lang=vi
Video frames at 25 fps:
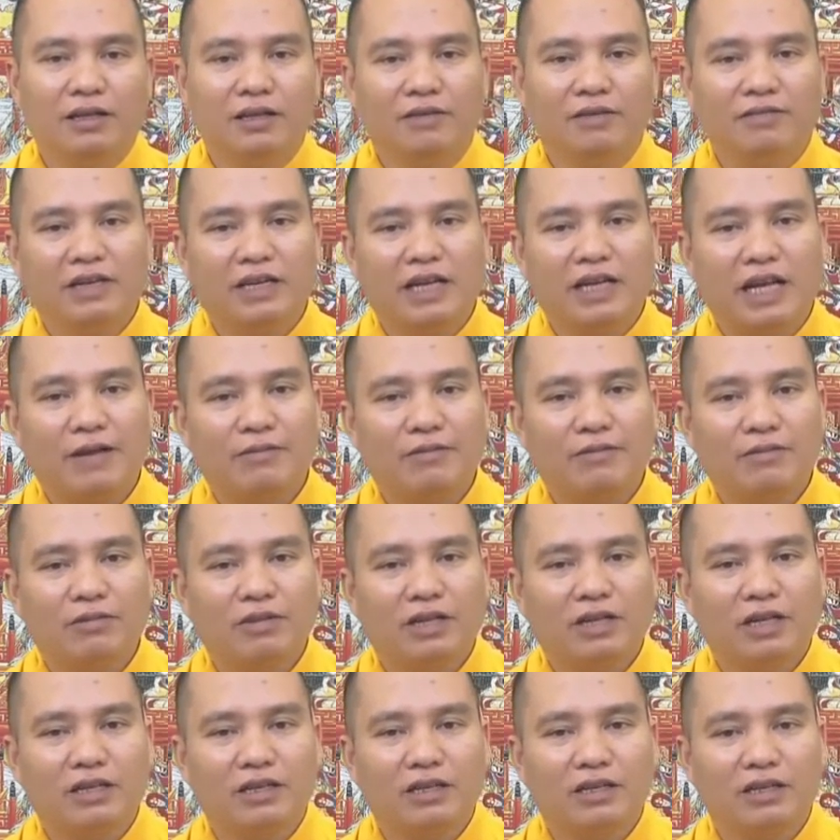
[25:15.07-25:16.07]
ở Việt Nam
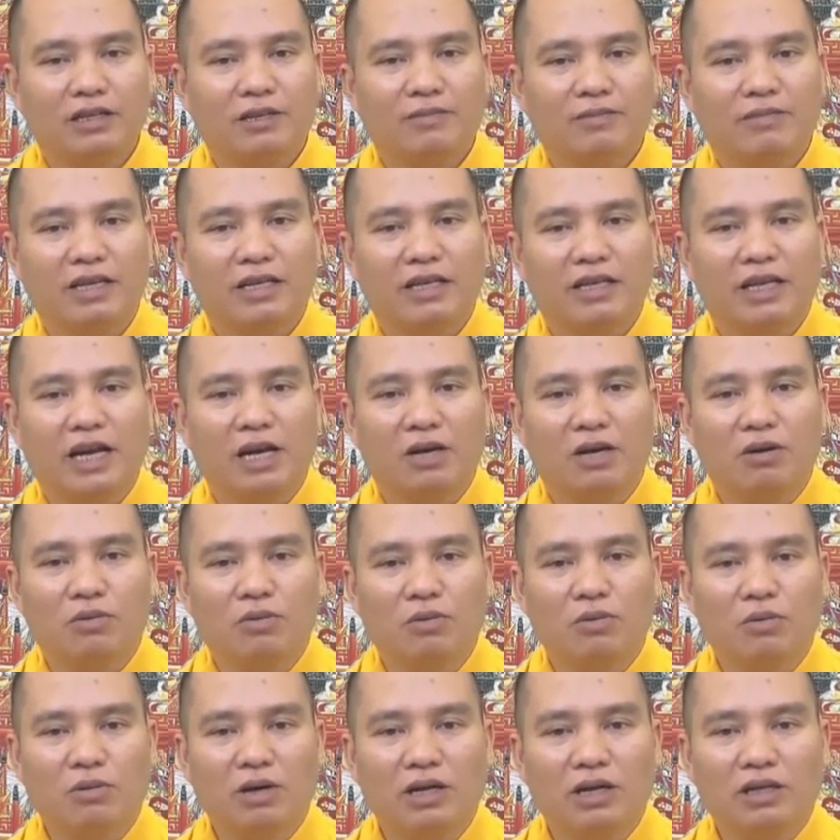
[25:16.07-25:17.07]
chúng ta như là bài giảng của
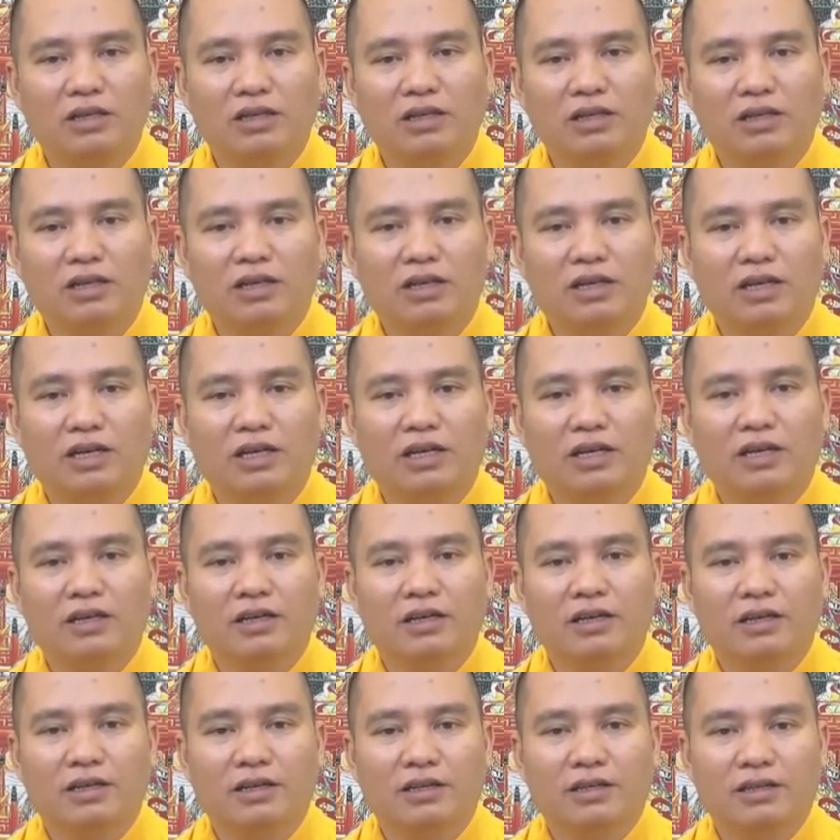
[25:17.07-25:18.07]
cố hòa thượng
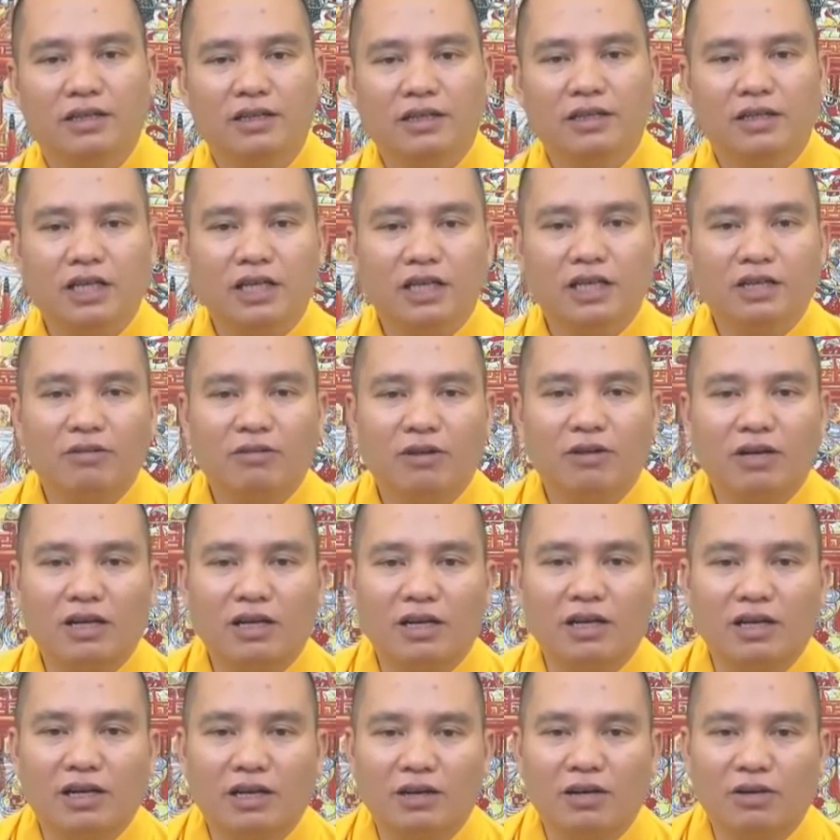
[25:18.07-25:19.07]
trí à, tịnh
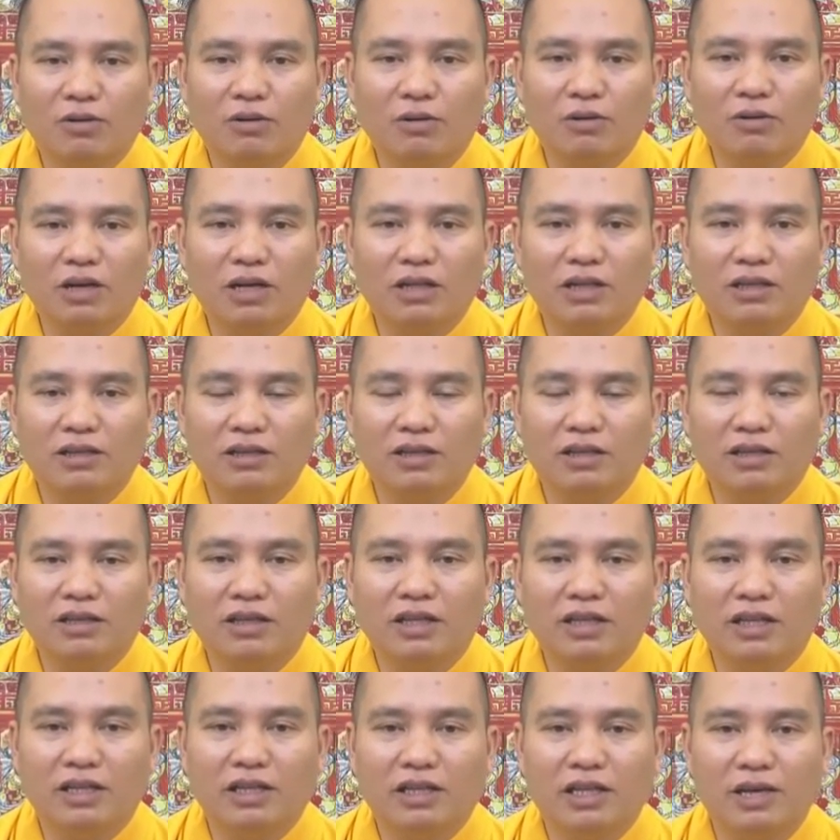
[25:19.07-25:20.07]
hoặc là cố hòa
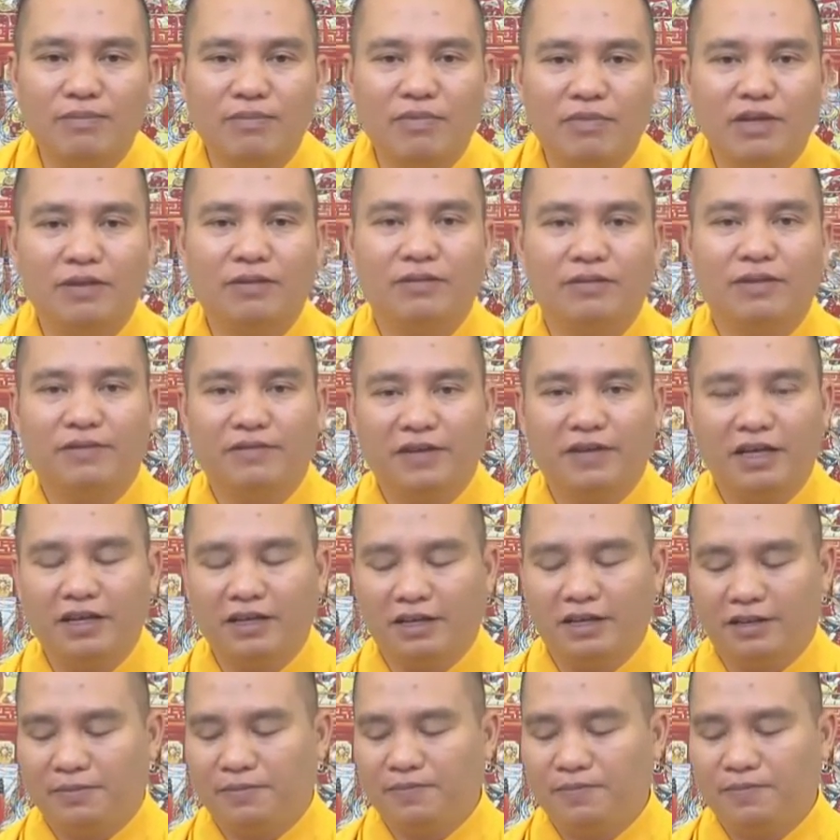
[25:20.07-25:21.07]
thượng thiền tâm vân vân